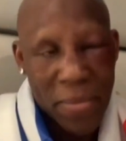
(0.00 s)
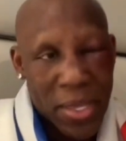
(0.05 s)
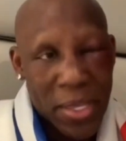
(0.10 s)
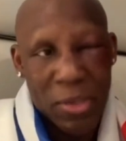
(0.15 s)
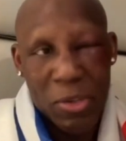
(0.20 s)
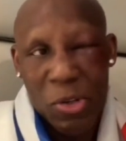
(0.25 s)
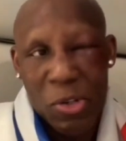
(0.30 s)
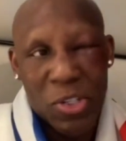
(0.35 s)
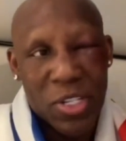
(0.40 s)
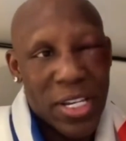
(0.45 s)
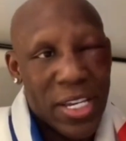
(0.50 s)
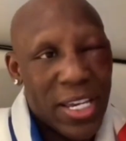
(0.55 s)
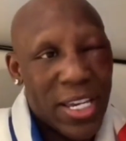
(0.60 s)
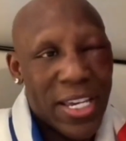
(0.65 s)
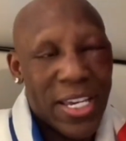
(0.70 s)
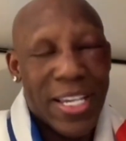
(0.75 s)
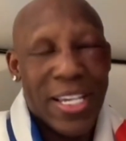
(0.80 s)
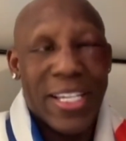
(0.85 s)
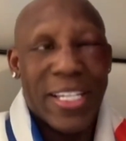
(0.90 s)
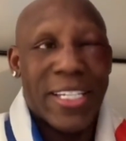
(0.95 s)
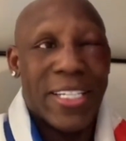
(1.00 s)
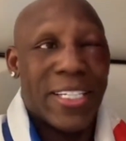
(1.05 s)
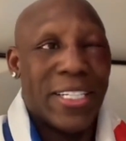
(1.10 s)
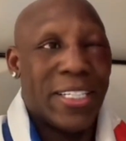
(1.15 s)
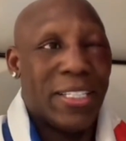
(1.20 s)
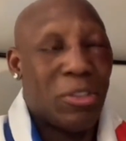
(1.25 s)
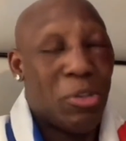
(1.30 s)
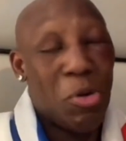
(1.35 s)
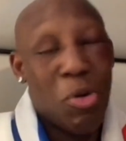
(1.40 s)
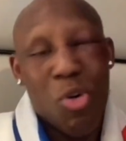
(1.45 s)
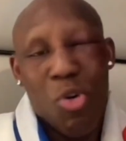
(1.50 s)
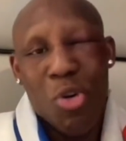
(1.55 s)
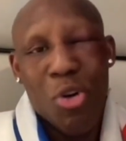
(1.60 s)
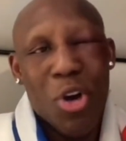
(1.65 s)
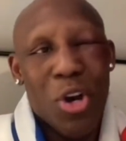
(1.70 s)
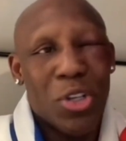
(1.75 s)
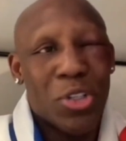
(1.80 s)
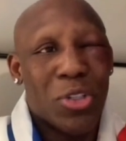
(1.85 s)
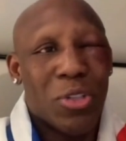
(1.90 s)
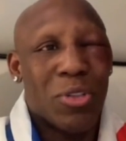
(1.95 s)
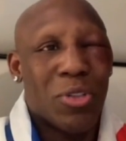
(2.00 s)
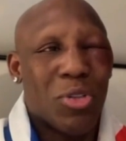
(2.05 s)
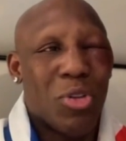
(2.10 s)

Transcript: Entonces, estoy orgulloso,